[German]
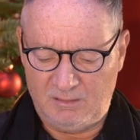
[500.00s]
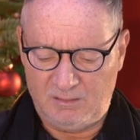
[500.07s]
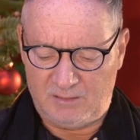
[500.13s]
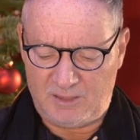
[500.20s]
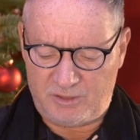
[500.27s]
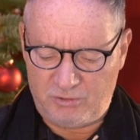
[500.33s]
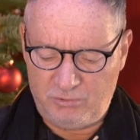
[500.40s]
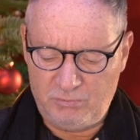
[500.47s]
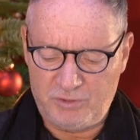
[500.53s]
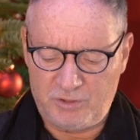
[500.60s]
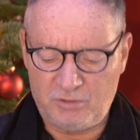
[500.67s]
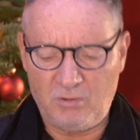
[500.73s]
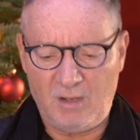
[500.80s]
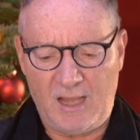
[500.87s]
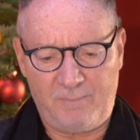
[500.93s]
dass du
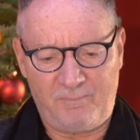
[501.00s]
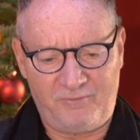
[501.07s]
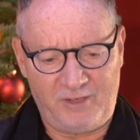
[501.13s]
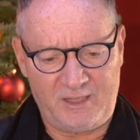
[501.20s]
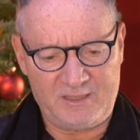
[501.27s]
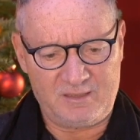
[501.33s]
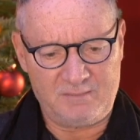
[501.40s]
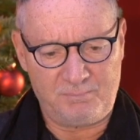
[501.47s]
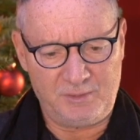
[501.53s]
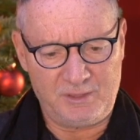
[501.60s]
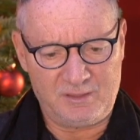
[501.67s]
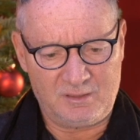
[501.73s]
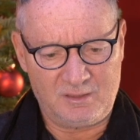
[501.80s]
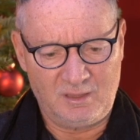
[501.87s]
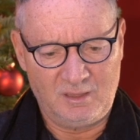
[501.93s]
so abweisend
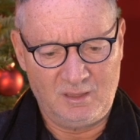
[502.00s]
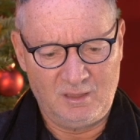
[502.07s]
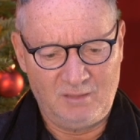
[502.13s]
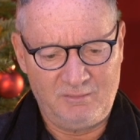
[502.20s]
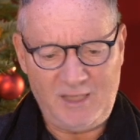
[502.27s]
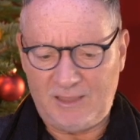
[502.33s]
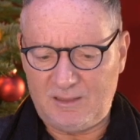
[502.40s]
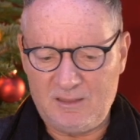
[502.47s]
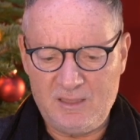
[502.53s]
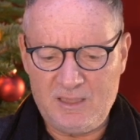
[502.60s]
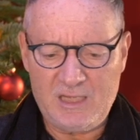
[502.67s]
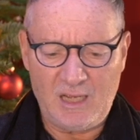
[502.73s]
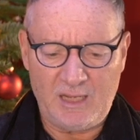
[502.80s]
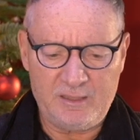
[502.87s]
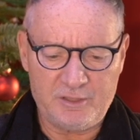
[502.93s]
bist. Wir hatten
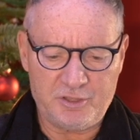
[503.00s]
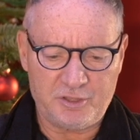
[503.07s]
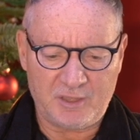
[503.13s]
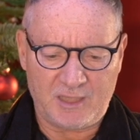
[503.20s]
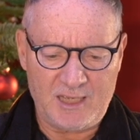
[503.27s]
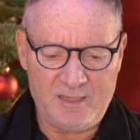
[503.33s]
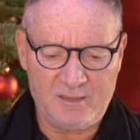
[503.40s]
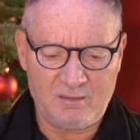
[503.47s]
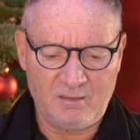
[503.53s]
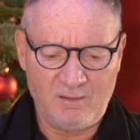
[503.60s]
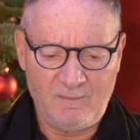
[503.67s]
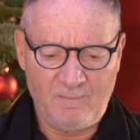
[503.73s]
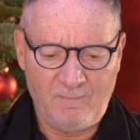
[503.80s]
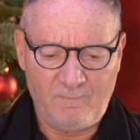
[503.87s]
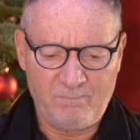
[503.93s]
nie einen Streit,
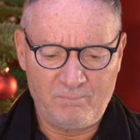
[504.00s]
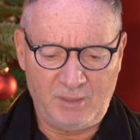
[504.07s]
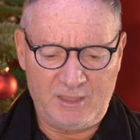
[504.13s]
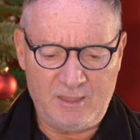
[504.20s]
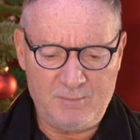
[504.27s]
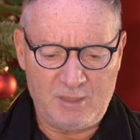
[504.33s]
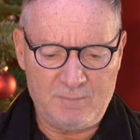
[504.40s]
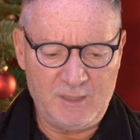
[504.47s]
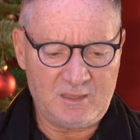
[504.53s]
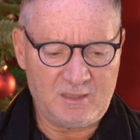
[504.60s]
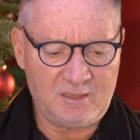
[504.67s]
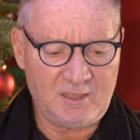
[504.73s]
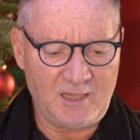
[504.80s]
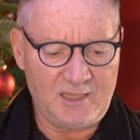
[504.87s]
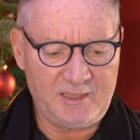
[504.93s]
bei dem ich
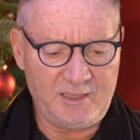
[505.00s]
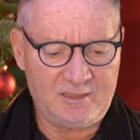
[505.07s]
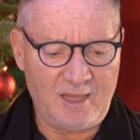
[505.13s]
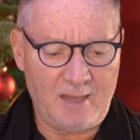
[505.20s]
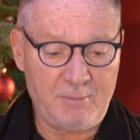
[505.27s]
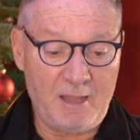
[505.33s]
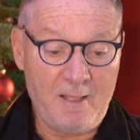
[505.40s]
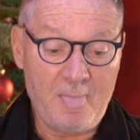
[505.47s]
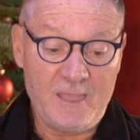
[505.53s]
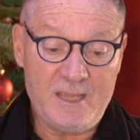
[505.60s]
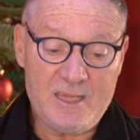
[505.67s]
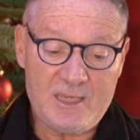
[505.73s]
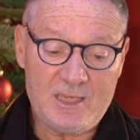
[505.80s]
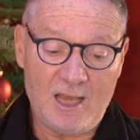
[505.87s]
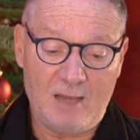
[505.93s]
mitgetan hätte, aber
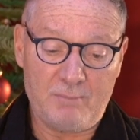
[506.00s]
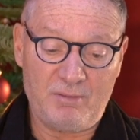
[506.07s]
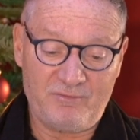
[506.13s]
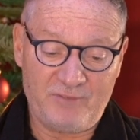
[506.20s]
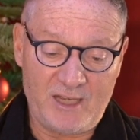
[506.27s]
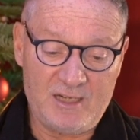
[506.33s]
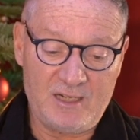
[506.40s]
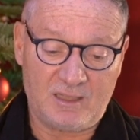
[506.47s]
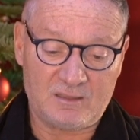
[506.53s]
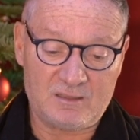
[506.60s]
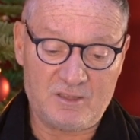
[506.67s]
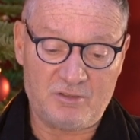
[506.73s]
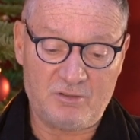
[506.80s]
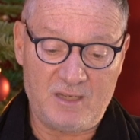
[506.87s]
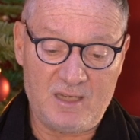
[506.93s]
ich habe
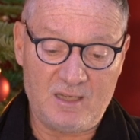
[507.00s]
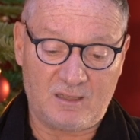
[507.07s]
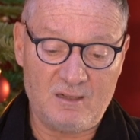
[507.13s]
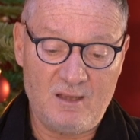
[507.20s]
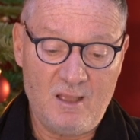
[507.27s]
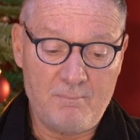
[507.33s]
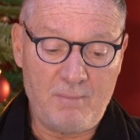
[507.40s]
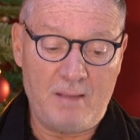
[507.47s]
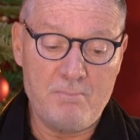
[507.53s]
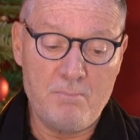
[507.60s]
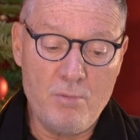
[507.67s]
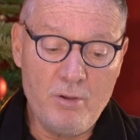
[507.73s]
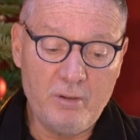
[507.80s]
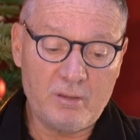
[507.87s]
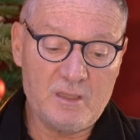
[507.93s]
Weihnachten zu Ehren mein
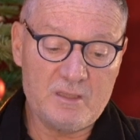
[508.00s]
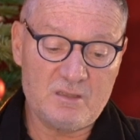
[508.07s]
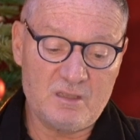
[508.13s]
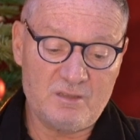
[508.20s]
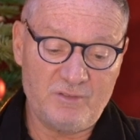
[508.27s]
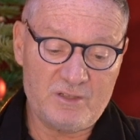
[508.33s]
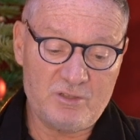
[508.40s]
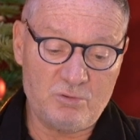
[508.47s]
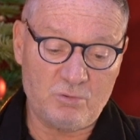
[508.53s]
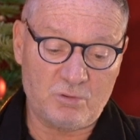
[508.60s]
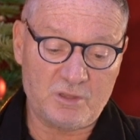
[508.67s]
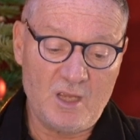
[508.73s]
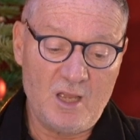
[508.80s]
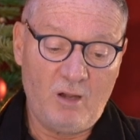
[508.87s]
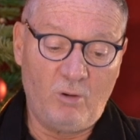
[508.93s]
Möglichstes
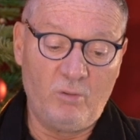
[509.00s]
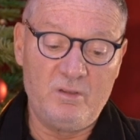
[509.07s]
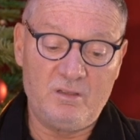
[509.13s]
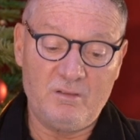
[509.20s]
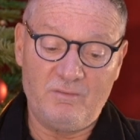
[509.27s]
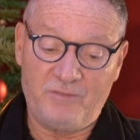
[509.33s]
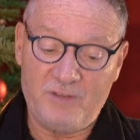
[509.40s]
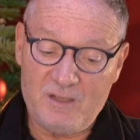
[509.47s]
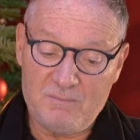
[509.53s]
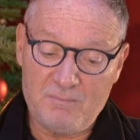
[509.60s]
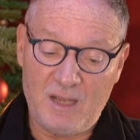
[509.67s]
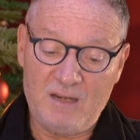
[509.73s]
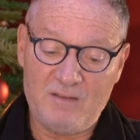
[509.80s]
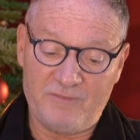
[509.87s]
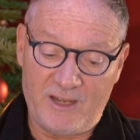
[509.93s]
versucht und will
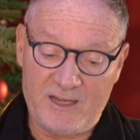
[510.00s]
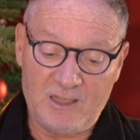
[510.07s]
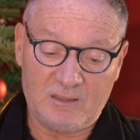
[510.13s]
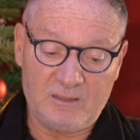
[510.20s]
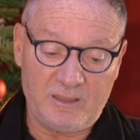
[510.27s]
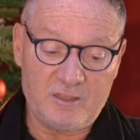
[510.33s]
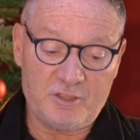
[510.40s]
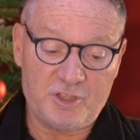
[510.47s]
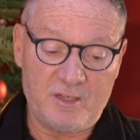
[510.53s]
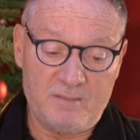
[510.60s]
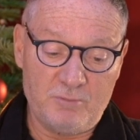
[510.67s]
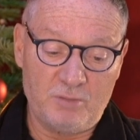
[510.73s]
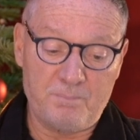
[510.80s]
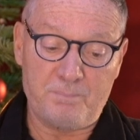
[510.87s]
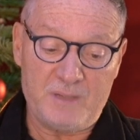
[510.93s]
meine weihnachtliche
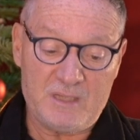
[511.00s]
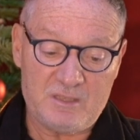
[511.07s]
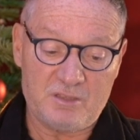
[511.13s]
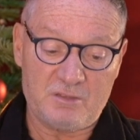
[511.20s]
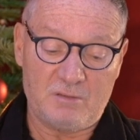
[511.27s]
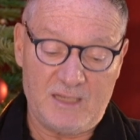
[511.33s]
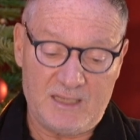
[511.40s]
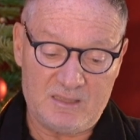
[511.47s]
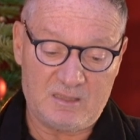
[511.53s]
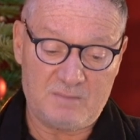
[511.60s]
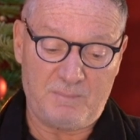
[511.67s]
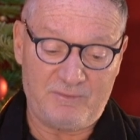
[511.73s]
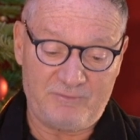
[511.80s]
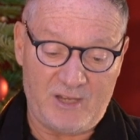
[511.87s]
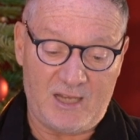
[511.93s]
Stimmung bis
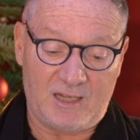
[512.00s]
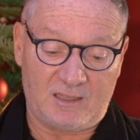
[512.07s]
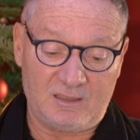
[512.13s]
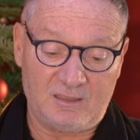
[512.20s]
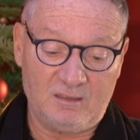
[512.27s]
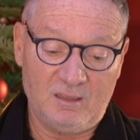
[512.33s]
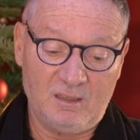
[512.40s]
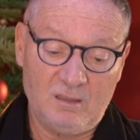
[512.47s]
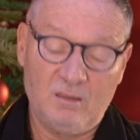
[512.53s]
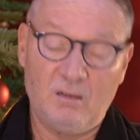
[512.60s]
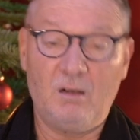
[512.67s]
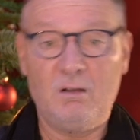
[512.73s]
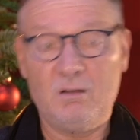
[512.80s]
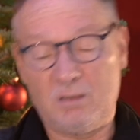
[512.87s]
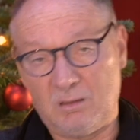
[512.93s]
zuletzt bewahren.
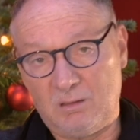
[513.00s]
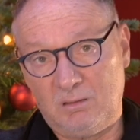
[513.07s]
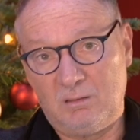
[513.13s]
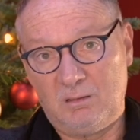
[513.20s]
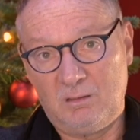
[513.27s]
Onkel,